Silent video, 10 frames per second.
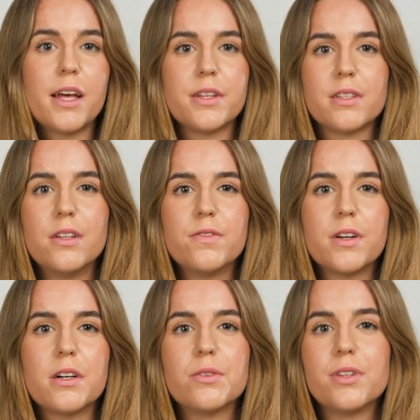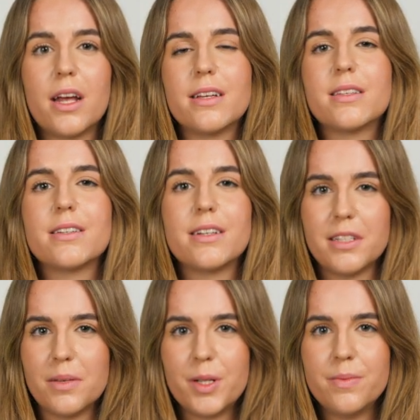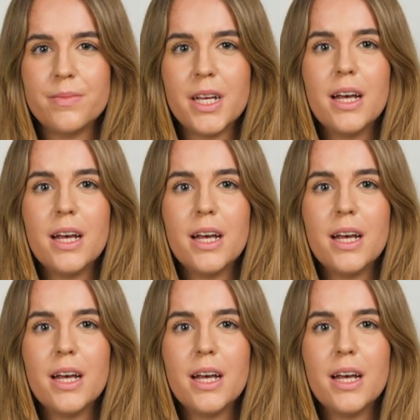Annes Livka und Alexandra Demel.